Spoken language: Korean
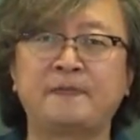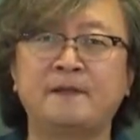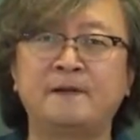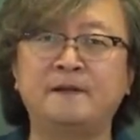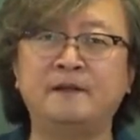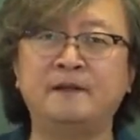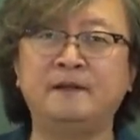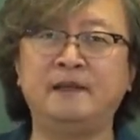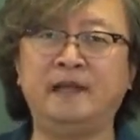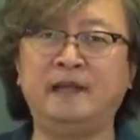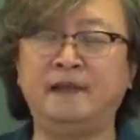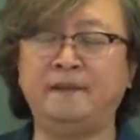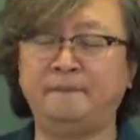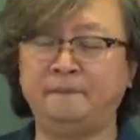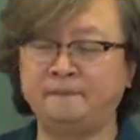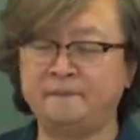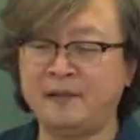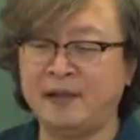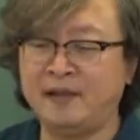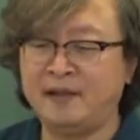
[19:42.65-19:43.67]
그런데
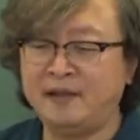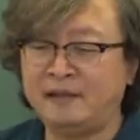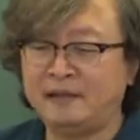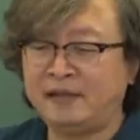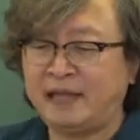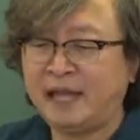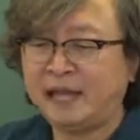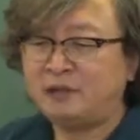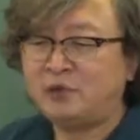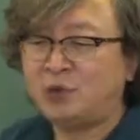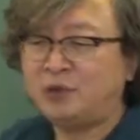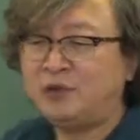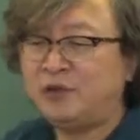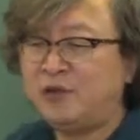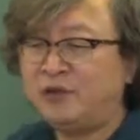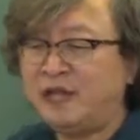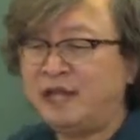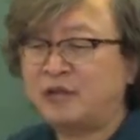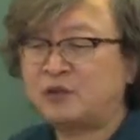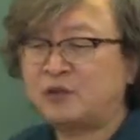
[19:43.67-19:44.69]

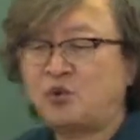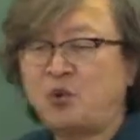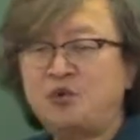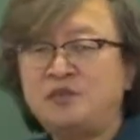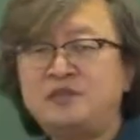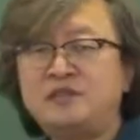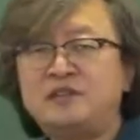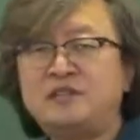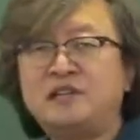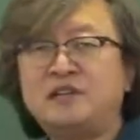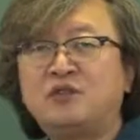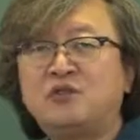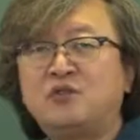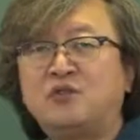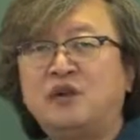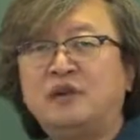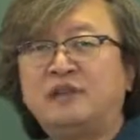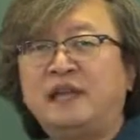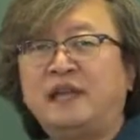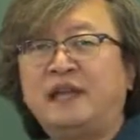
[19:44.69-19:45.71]
대통령의
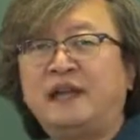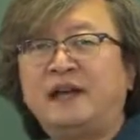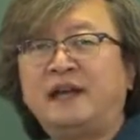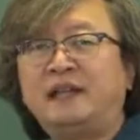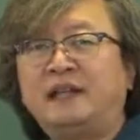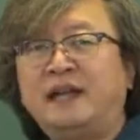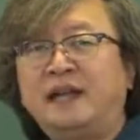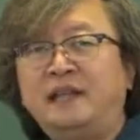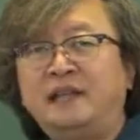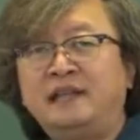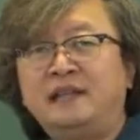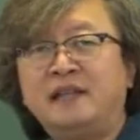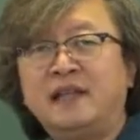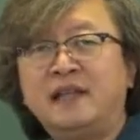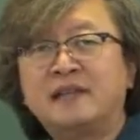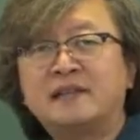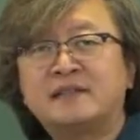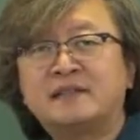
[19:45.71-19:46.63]
통치권의 하나인